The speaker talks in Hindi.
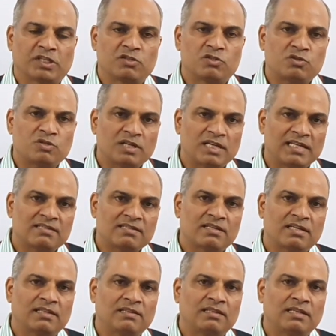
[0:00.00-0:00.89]

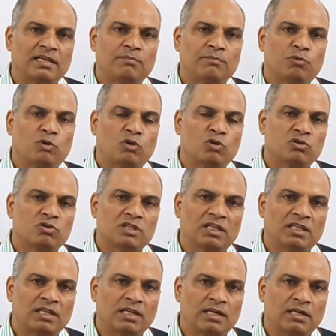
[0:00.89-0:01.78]
स्ट्रेस रहता है बहुत
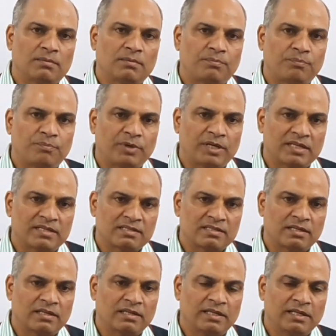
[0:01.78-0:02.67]
ज़्यादा
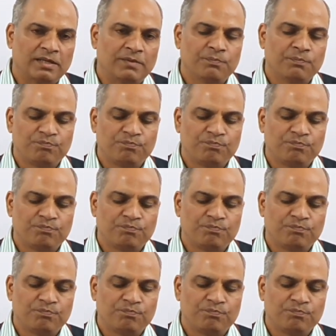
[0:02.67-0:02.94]
प्रेशर है